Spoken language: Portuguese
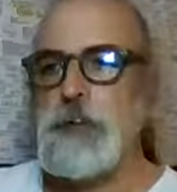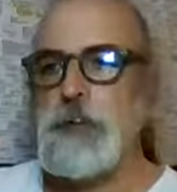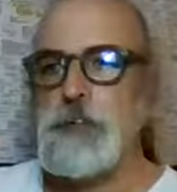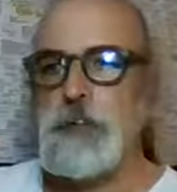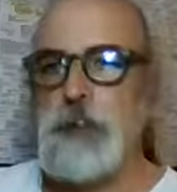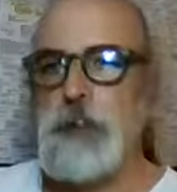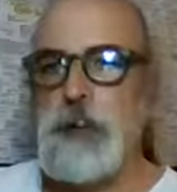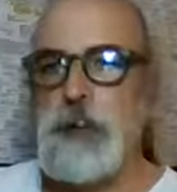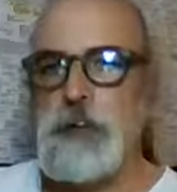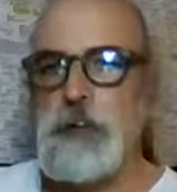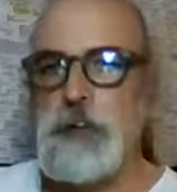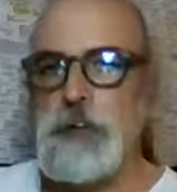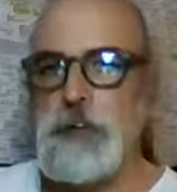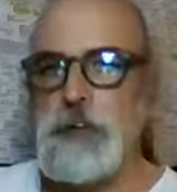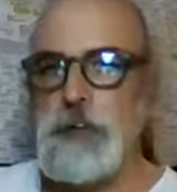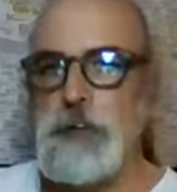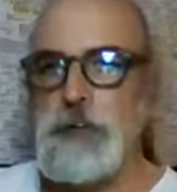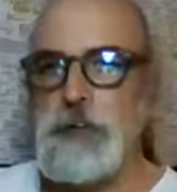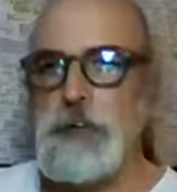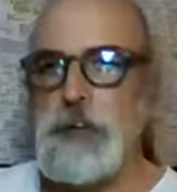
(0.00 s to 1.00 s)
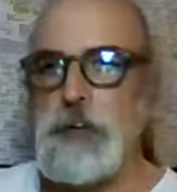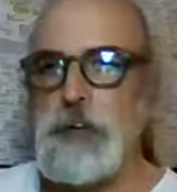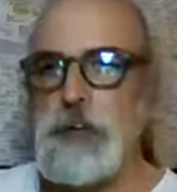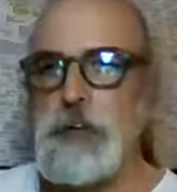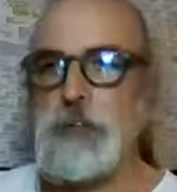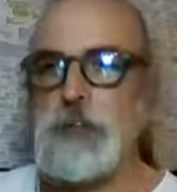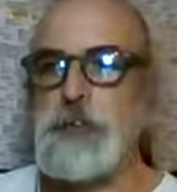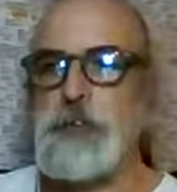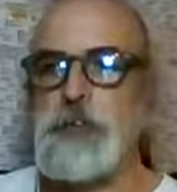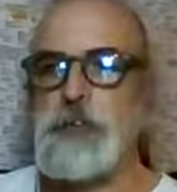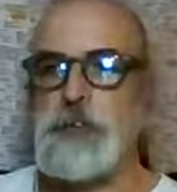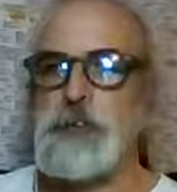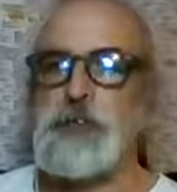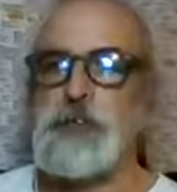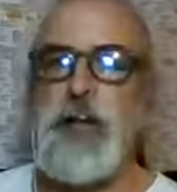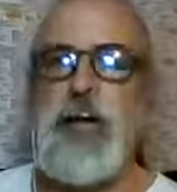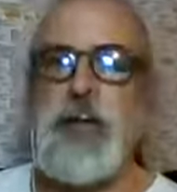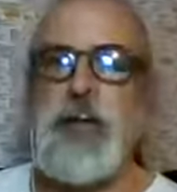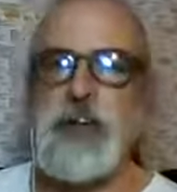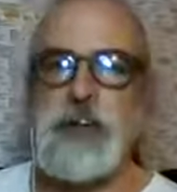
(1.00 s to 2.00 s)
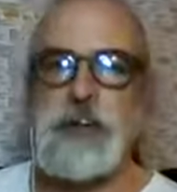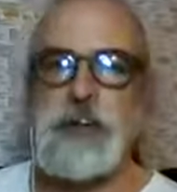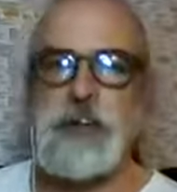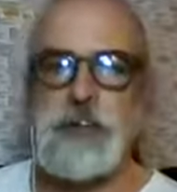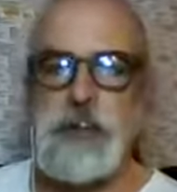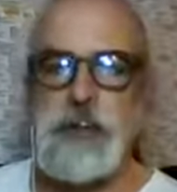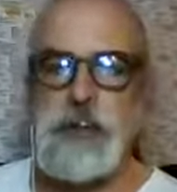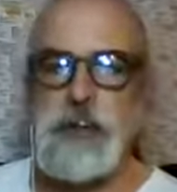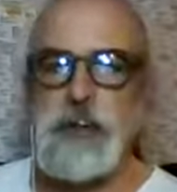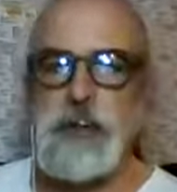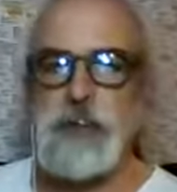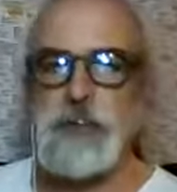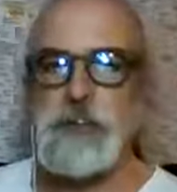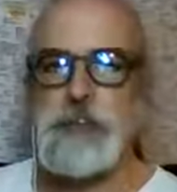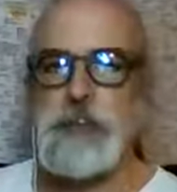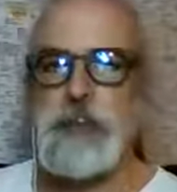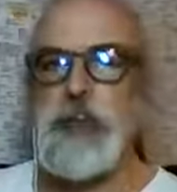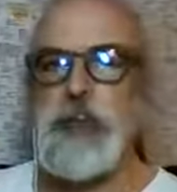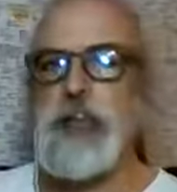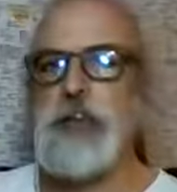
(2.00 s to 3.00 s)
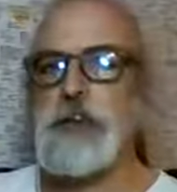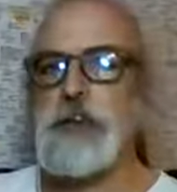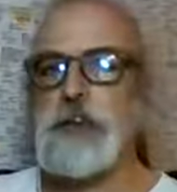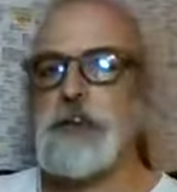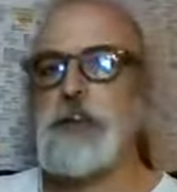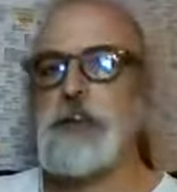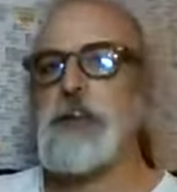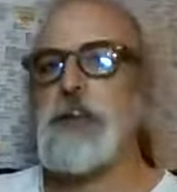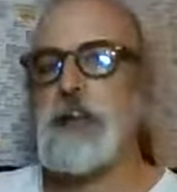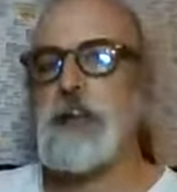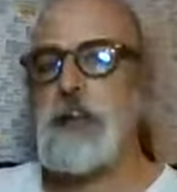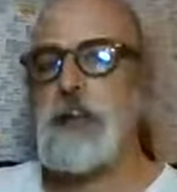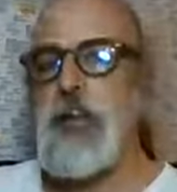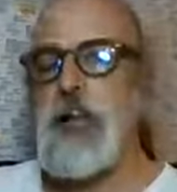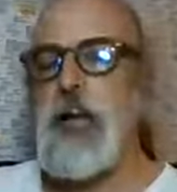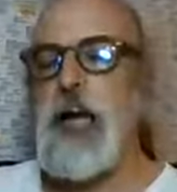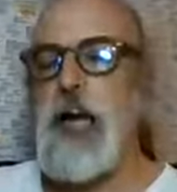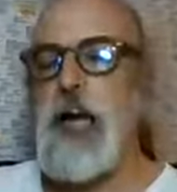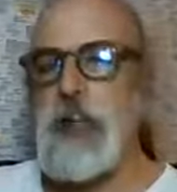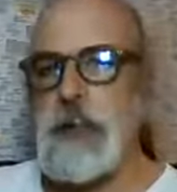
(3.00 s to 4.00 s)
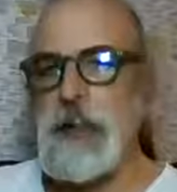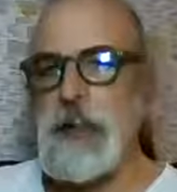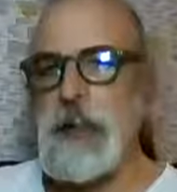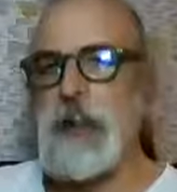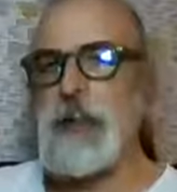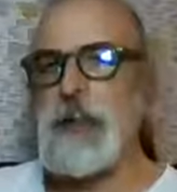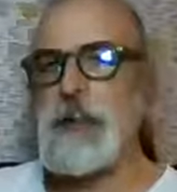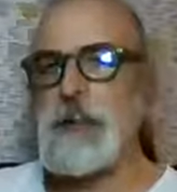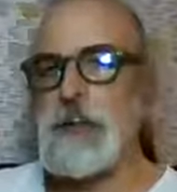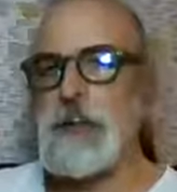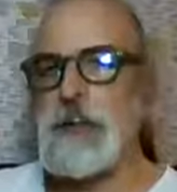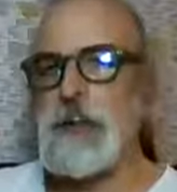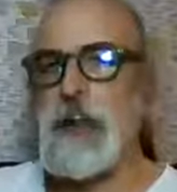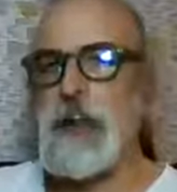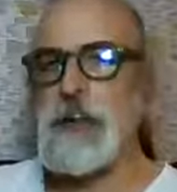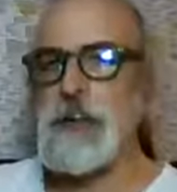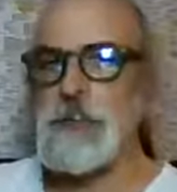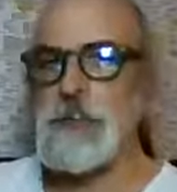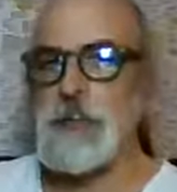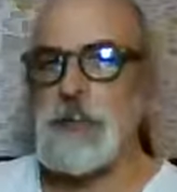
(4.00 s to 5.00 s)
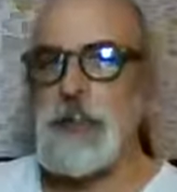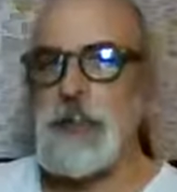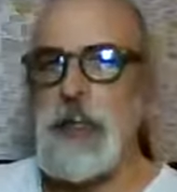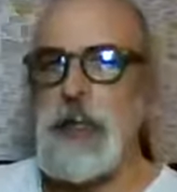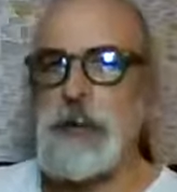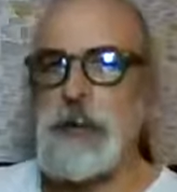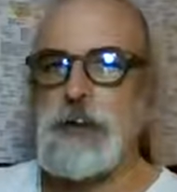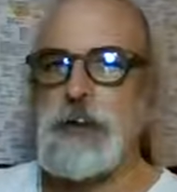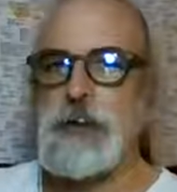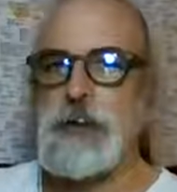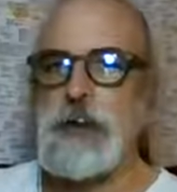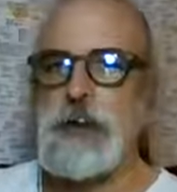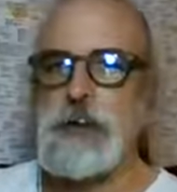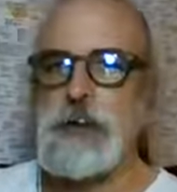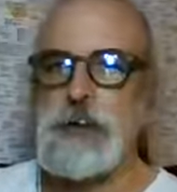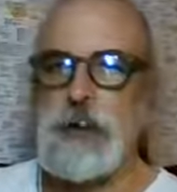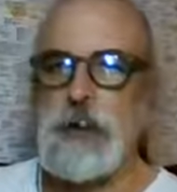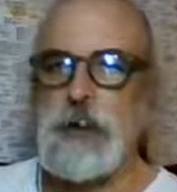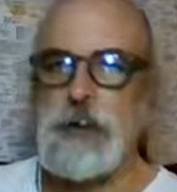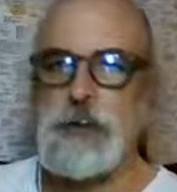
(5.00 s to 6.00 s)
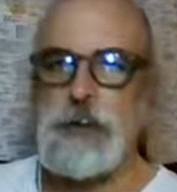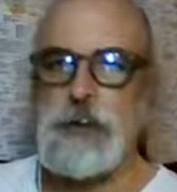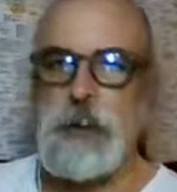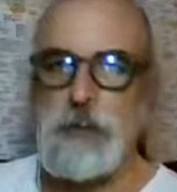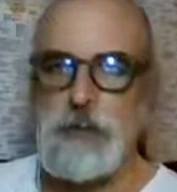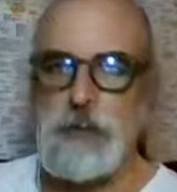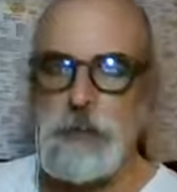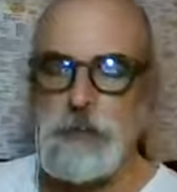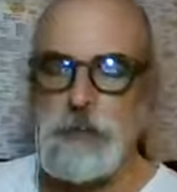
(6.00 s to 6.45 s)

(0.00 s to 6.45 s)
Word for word: né, nós temos várias outras atividades além da atividade em sala de aula.